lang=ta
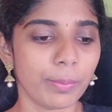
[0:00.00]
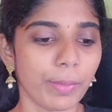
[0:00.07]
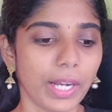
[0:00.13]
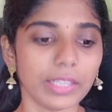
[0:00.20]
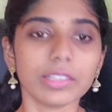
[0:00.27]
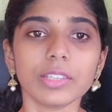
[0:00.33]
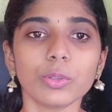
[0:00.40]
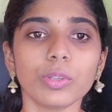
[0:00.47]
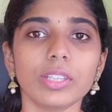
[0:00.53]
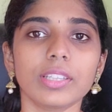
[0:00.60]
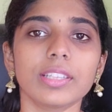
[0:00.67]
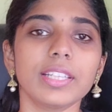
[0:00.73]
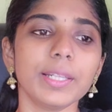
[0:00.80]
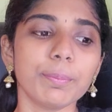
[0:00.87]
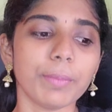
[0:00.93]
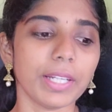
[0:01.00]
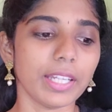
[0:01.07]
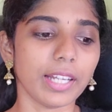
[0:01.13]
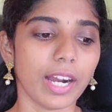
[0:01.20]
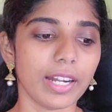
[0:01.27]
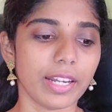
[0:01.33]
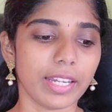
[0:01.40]
பார்த்து உங்களுக்கு ரீட்
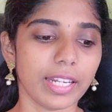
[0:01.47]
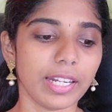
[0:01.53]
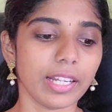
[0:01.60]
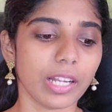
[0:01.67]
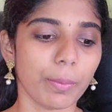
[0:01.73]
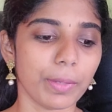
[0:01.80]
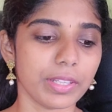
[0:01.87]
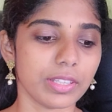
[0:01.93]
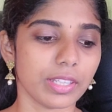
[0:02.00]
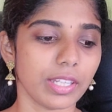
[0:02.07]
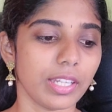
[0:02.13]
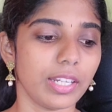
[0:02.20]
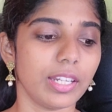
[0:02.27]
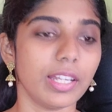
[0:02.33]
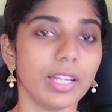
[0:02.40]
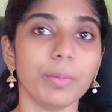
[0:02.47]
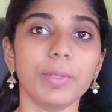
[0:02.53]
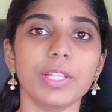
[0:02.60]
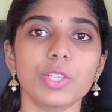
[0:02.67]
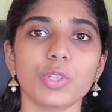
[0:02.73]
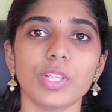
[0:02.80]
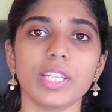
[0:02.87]
பண்ணி காட்டுறேன் என்னென்ன கமெண்ட்ஸ்க்கு என்ன
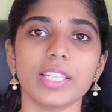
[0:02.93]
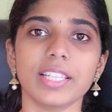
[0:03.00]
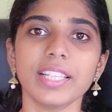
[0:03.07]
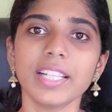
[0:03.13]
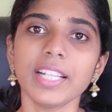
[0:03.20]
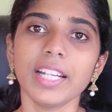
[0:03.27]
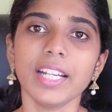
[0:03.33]
அப்படின்னு சொல்லிட்டு